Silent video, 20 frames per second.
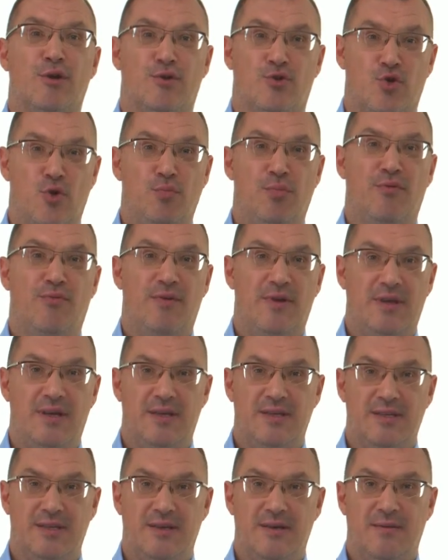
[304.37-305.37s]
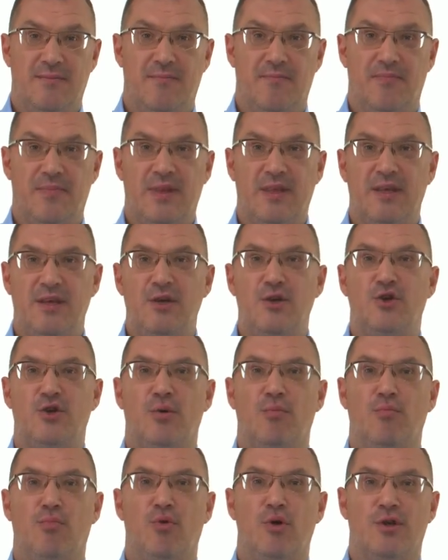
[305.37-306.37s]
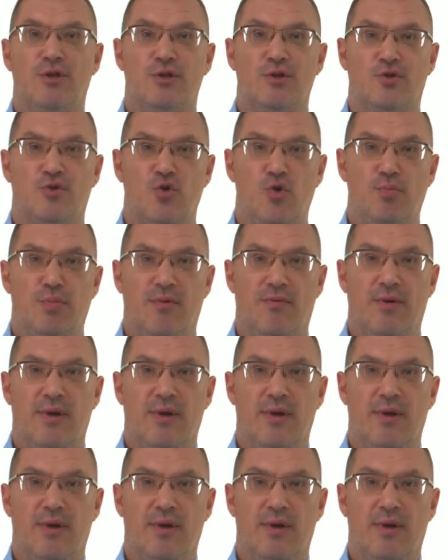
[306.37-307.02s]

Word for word: сопов и есть. И чем больше сопов,